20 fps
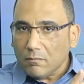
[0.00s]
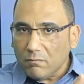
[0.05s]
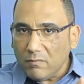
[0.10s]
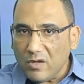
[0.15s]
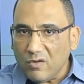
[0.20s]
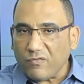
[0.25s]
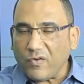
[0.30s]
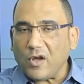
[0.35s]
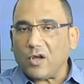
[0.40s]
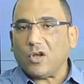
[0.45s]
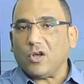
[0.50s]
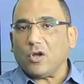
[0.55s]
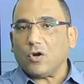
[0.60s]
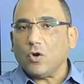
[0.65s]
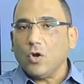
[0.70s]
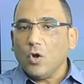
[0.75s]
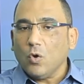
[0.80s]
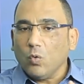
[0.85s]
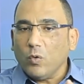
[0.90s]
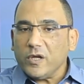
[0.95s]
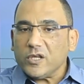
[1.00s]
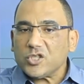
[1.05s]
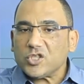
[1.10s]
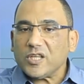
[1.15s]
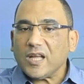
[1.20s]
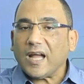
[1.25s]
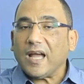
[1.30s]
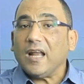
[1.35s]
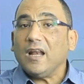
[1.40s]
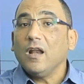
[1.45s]
بيفكر
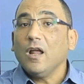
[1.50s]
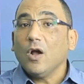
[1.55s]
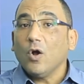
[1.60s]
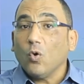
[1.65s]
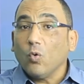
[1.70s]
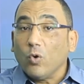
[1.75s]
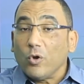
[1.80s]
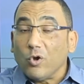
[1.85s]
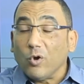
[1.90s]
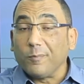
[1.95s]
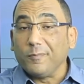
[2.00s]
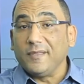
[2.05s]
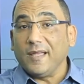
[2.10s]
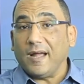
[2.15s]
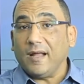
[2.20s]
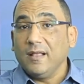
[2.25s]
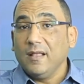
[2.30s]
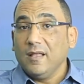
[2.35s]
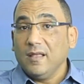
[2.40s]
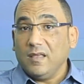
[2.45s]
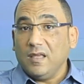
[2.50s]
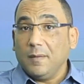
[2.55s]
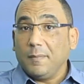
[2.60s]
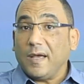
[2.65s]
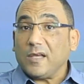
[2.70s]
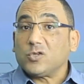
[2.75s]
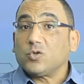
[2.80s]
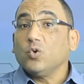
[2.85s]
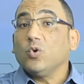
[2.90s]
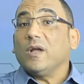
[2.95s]
ويشتغل ويبدع
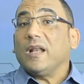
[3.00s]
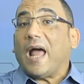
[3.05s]
يبقى سوق